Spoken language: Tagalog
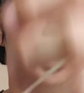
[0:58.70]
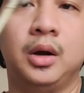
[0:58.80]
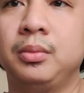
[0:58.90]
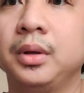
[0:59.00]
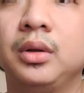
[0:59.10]

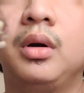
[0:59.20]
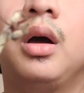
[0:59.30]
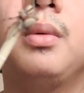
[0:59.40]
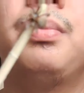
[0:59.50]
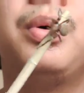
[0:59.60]
Bago pa to
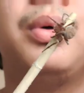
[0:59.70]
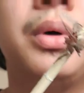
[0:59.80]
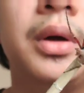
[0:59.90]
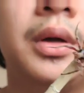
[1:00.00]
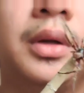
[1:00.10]
ah.
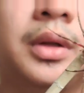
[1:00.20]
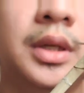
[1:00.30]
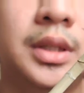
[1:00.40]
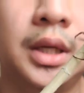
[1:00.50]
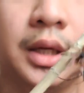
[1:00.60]

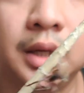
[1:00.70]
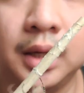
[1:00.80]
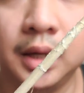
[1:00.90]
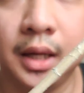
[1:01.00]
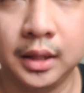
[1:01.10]
Testingin
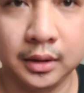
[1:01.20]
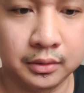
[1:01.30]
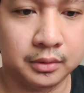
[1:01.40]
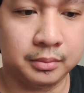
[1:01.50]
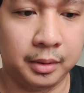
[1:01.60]
lang natin
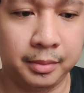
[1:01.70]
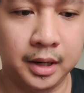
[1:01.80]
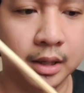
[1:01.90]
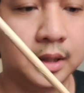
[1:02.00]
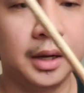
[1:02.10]
kung
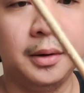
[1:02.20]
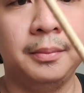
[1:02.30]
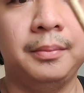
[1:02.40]
papalag na.